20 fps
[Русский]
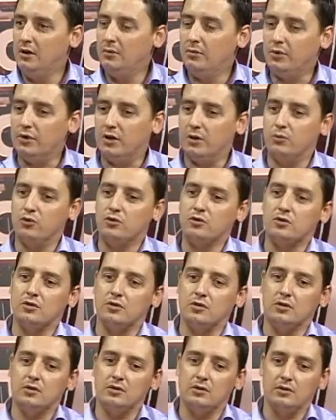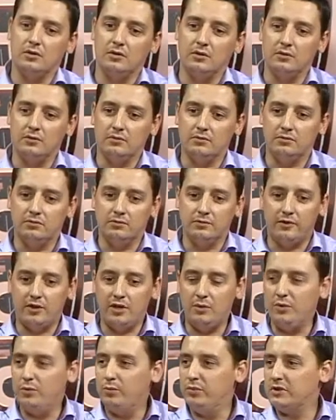Потому что
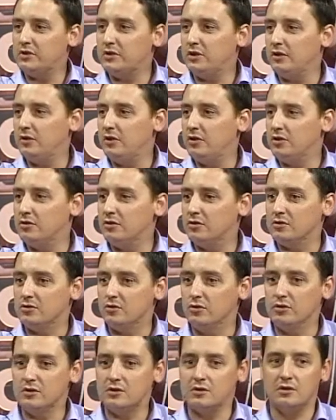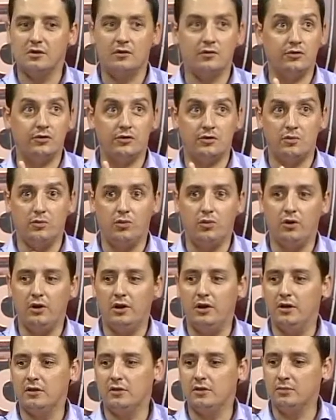время быстротечно, солнце, вот тем более
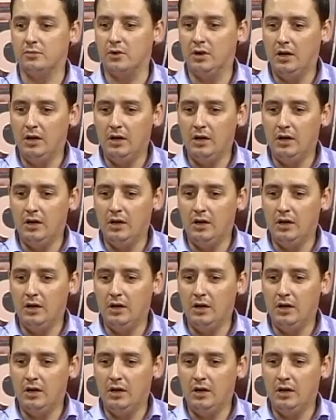летом,